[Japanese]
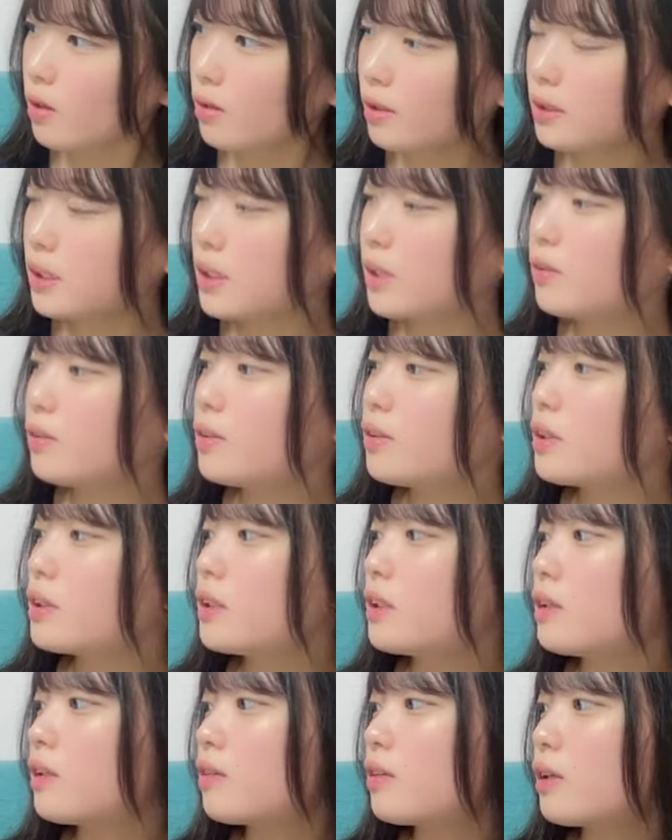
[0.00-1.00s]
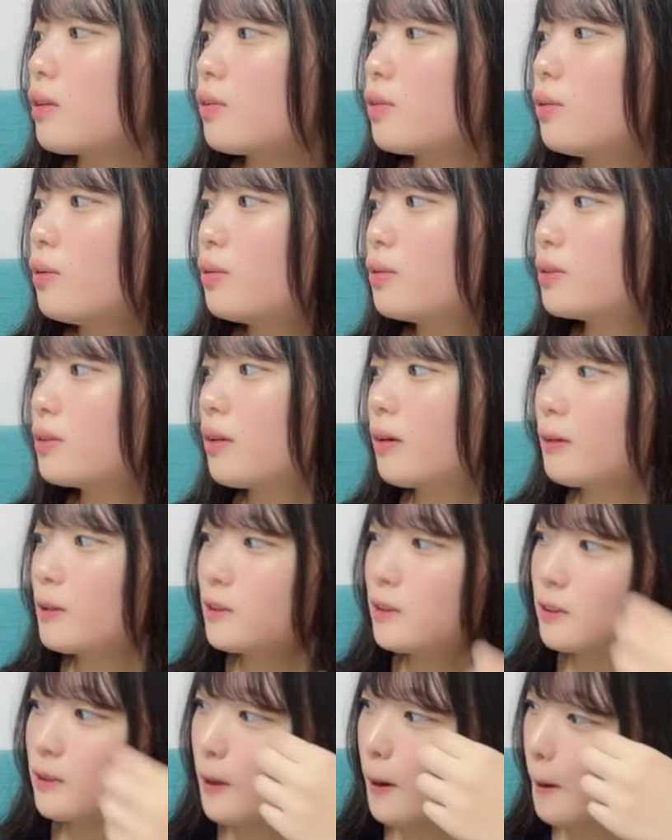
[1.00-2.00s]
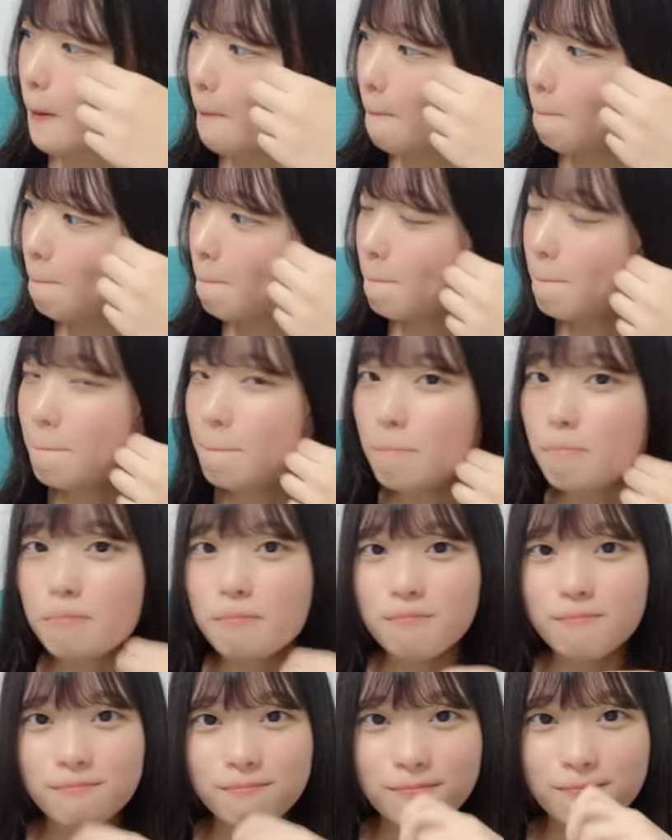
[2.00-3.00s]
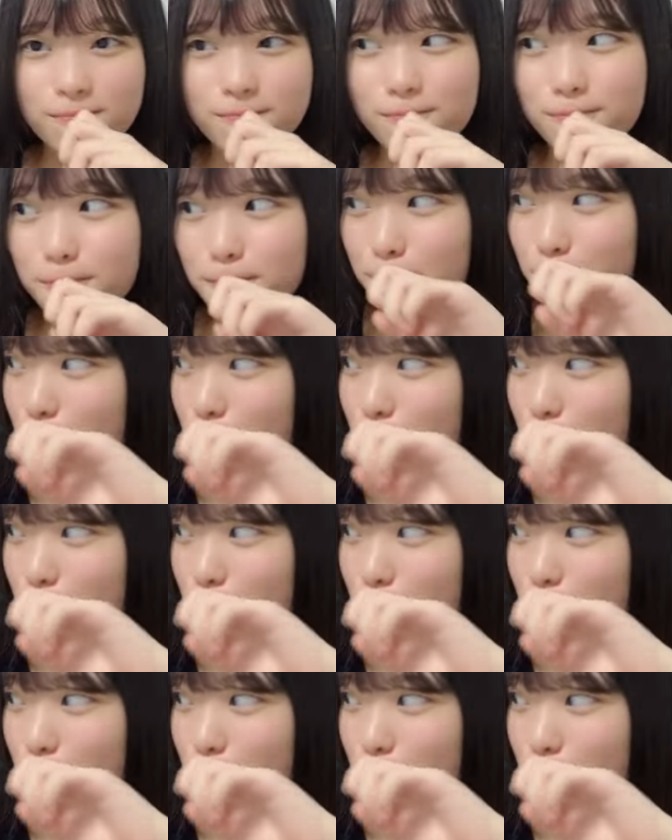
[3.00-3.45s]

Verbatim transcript: うん背泳ぎじゃなくてクロールだよ背泳ぎ